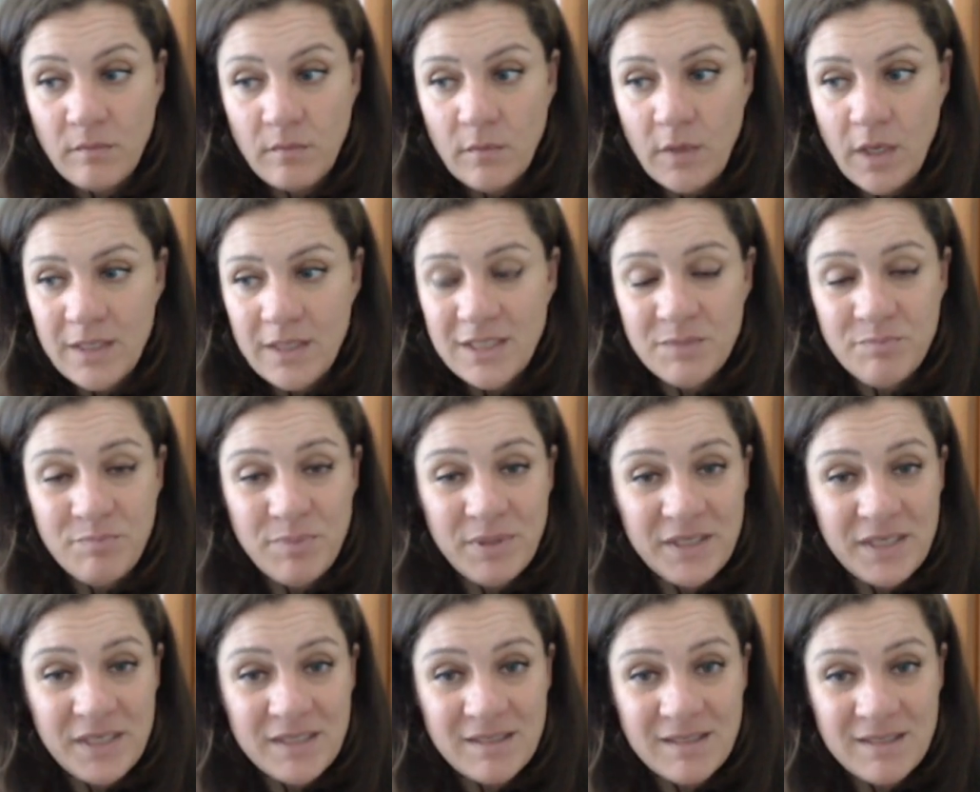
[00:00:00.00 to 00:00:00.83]

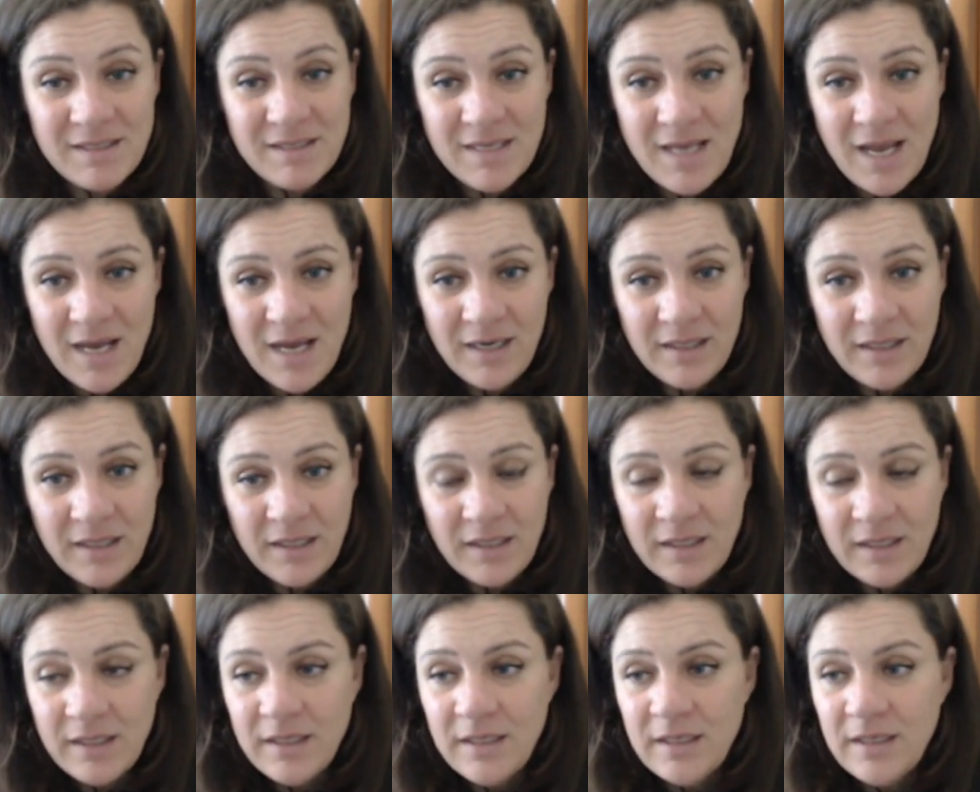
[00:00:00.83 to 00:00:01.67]
esperienziali
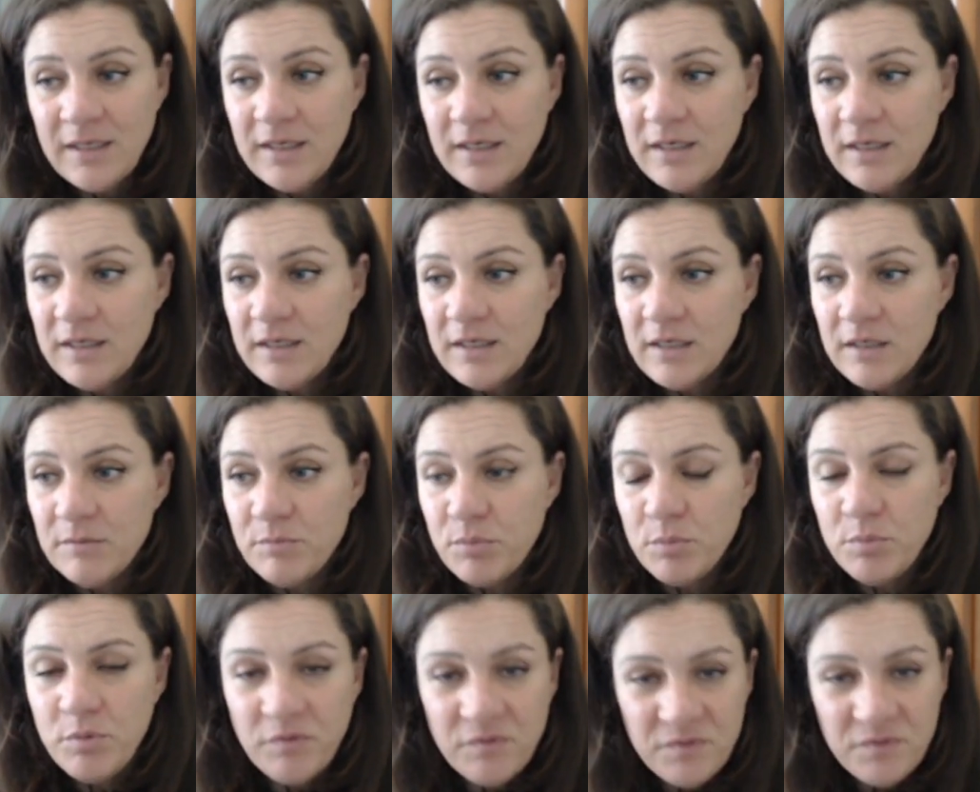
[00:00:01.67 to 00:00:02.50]
eh,
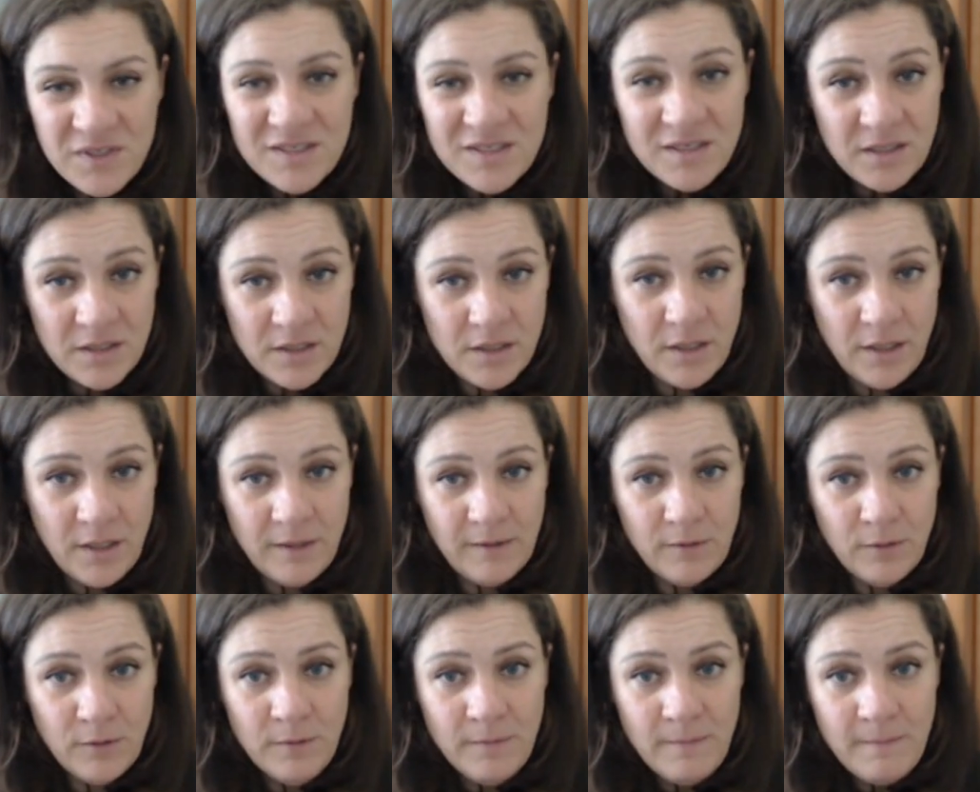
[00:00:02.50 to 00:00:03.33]
proprio fisiche,
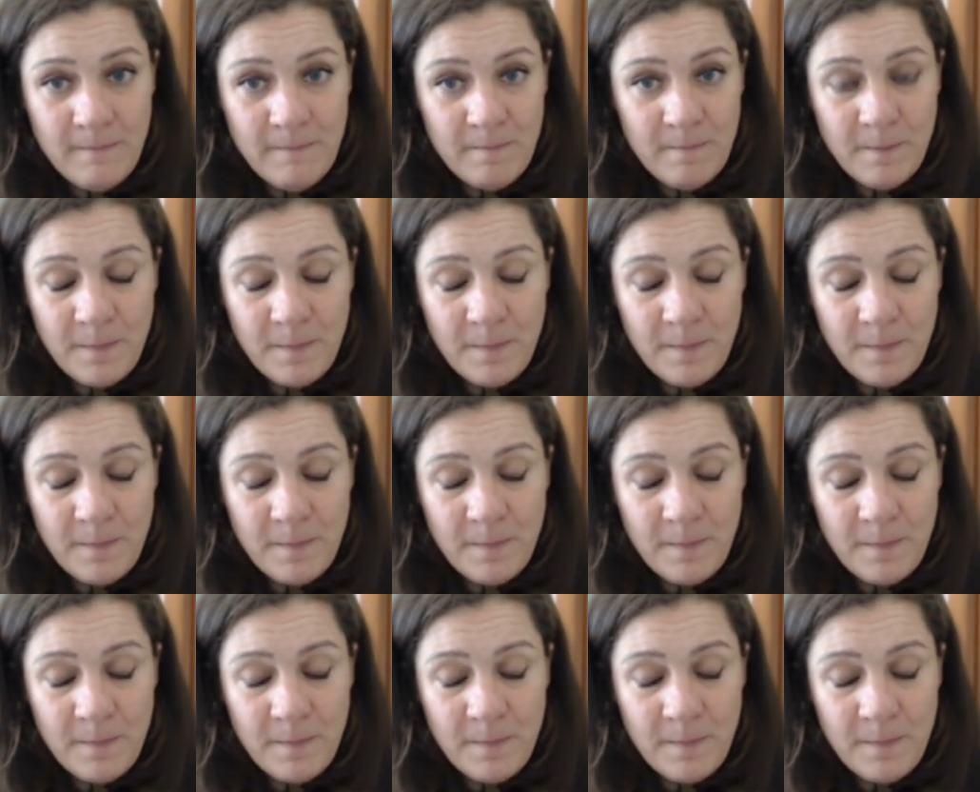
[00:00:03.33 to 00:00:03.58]
no?